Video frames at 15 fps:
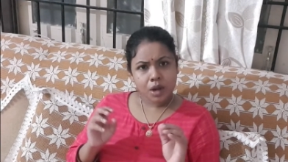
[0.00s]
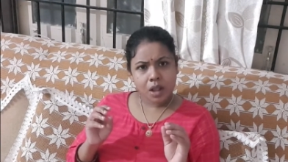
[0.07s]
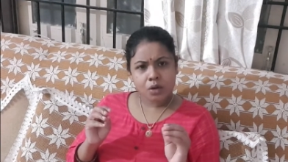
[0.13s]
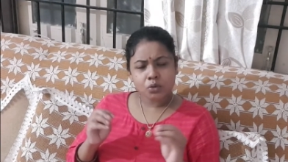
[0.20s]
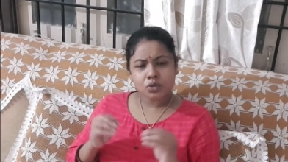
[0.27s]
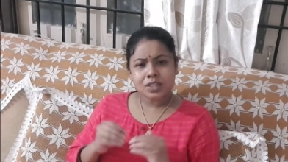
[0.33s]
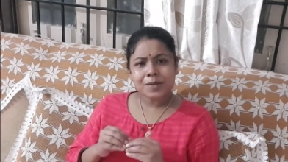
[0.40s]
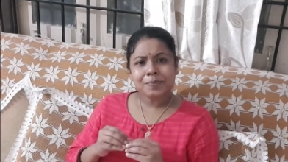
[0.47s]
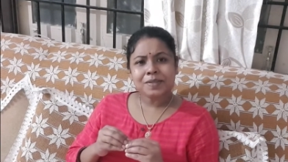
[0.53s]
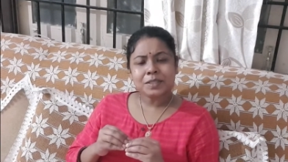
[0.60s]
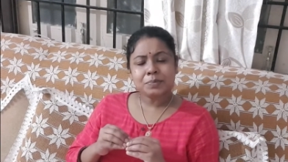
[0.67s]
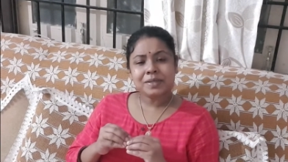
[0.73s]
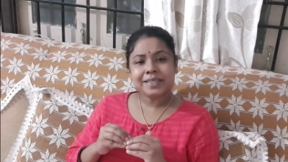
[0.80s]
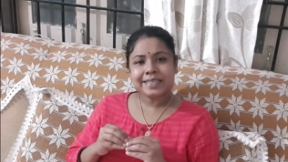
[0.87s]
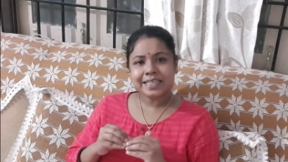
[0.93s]
और उसके पास
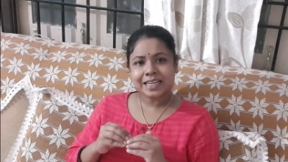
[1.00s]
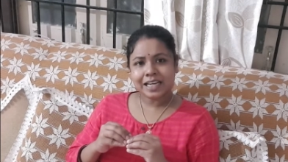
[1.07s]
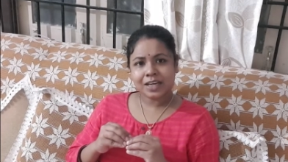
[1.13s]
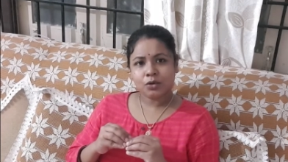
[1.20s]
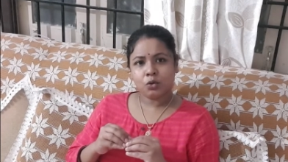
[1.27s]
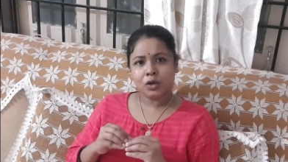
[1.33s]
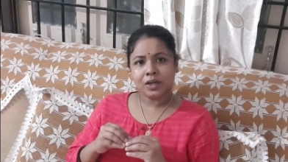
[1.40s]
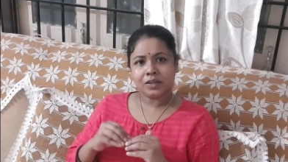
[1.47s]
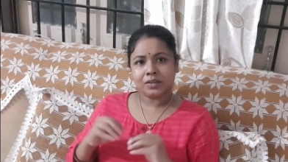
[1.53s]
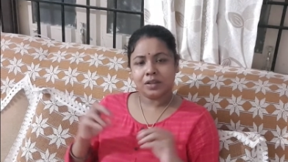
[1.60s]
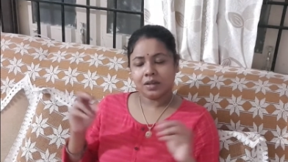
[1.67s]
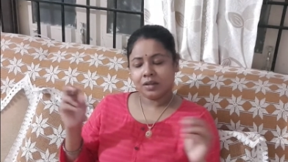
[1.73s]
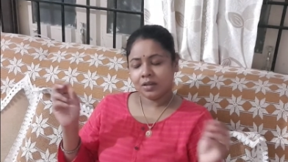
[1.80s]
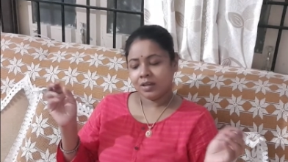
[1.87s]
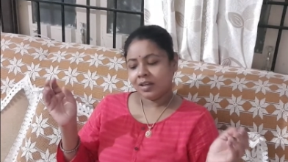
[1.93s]
मिट्टी का एक गुल्लक
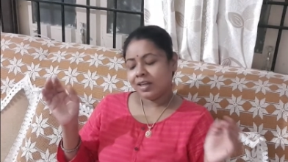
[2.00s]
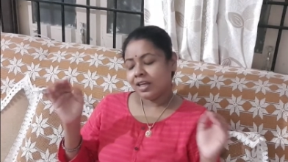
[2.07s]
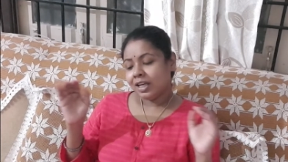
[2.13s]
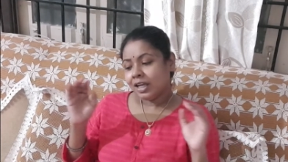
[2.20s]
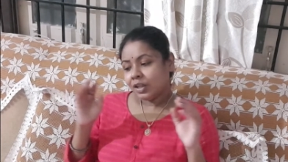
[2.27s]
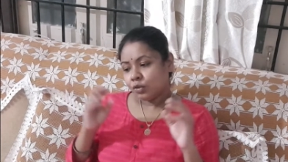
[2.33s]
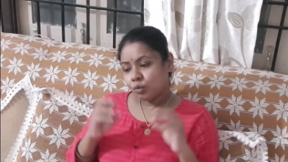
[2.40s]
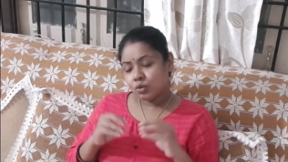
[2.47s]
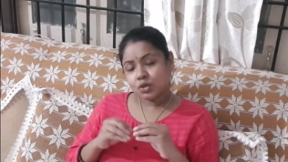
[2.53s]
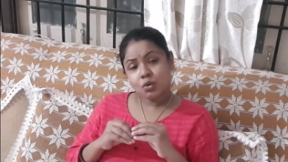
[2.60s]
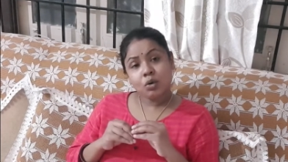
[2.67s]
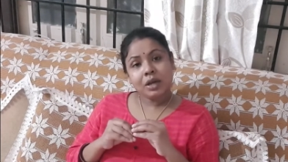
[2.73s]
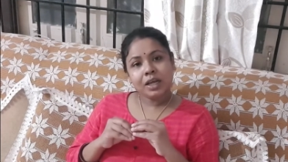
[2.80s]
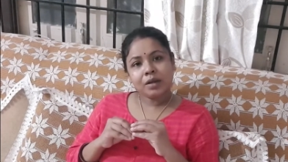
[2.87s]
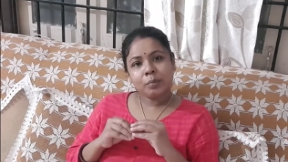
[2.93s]
था तो उस
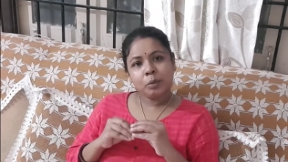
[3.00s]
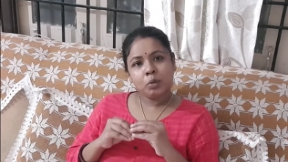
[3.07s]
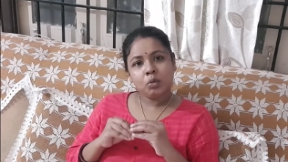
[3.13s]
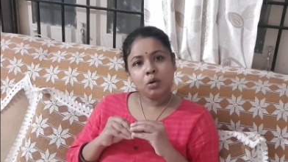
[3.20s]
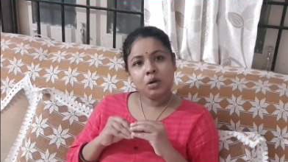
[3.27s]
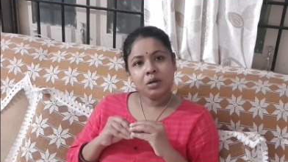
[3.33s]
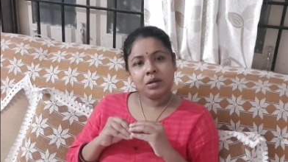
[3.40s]
गुल्लक में वो